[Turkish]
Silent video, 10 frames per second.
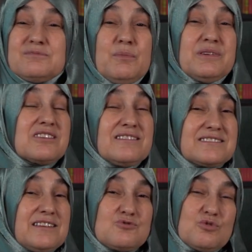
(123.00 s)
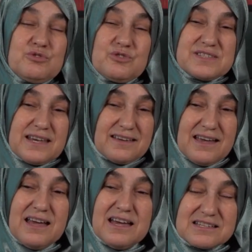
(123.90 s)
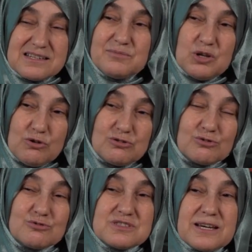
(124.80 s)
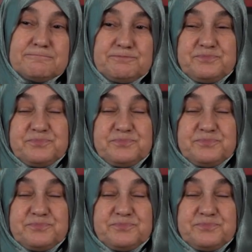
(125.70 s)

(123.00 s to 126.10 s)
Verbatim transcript: etmeme şansı da çok yüksek. Şimdi öyle olunca